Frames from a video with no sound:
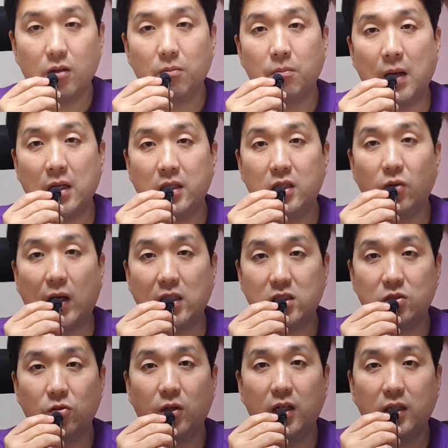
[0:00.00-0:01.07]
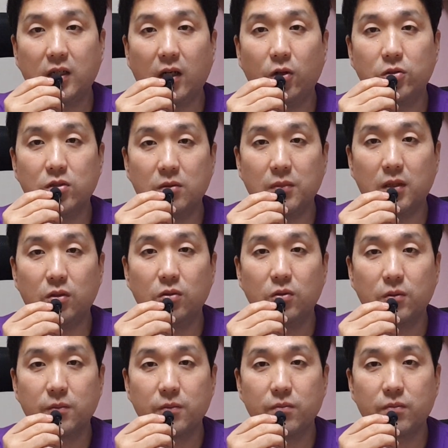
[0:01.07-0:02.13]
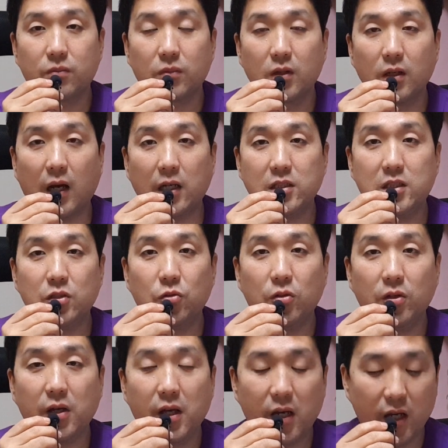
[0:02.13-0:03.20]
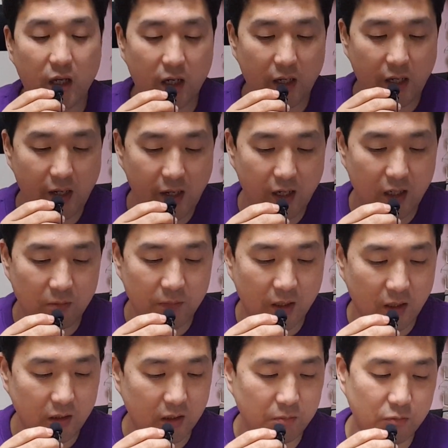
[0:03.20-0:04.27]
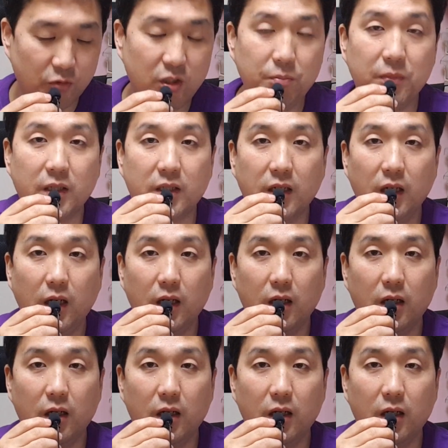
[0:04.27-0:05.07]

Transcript: 많이 아쉬워할까요, 정말로? 아쉬워해야 할 만한 인물입니까?